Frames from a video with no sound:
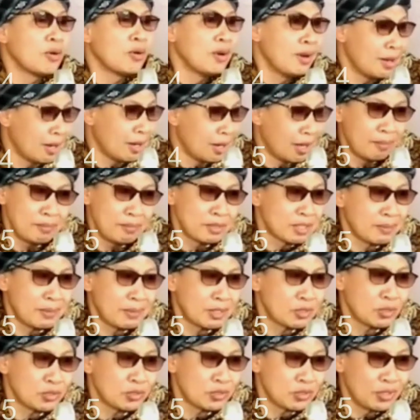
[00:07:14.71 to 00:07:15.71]
Oh, enggak, bisa
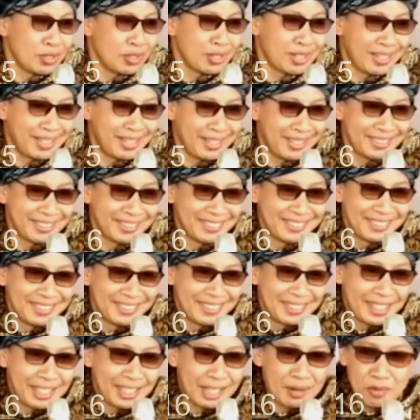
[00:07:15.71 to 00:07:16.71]
masuk surga.
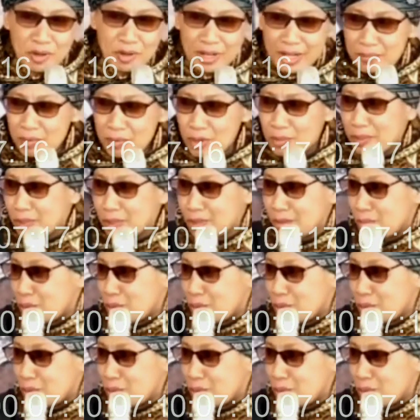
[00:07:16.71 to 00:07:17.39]
Karena mungkin belum